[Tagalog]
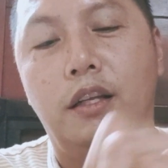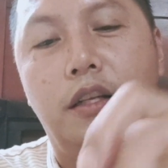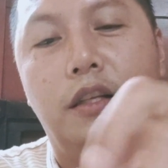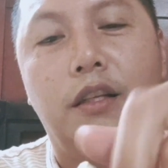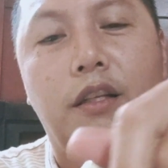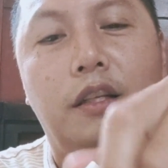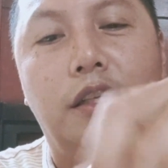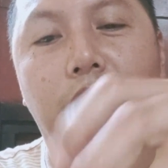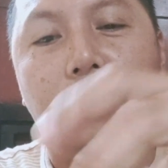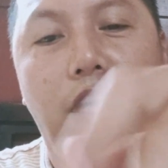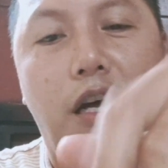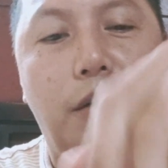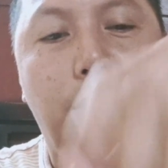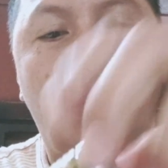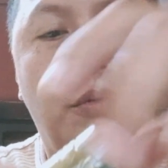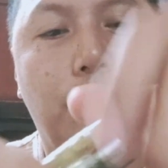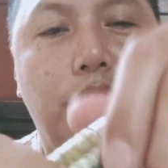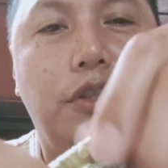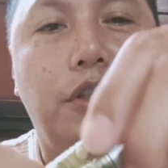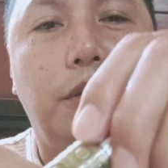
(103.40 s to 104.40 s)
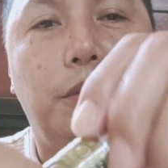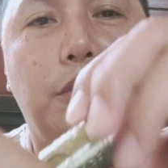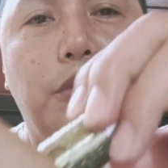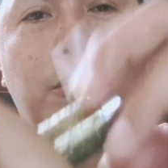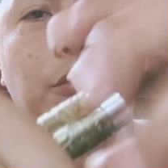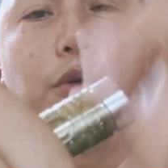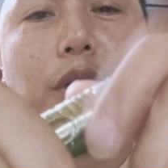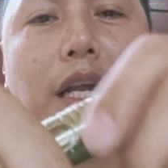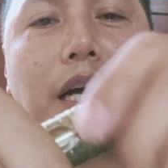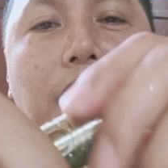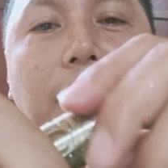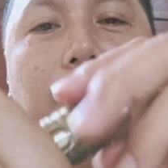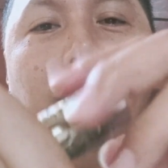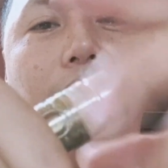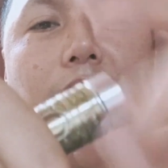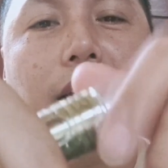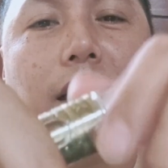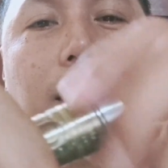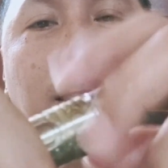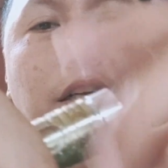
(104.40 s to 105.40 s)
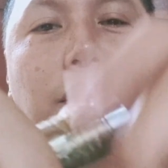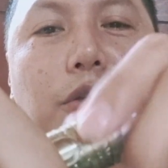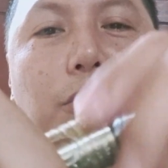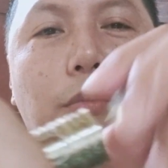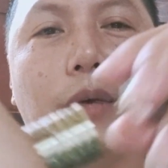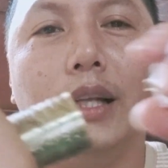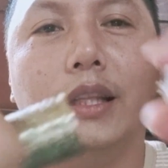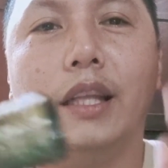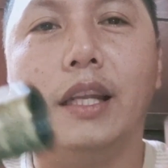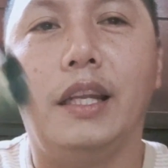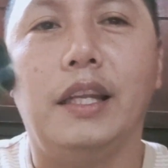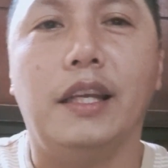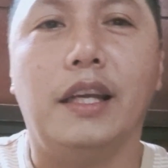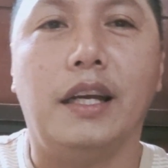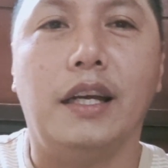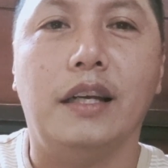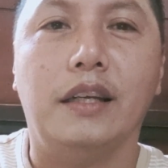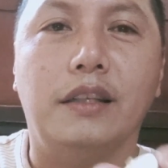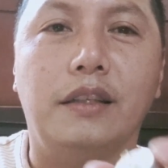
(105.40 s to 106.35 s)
Tapos, dito lang wala ang ilalagay yung battery niya.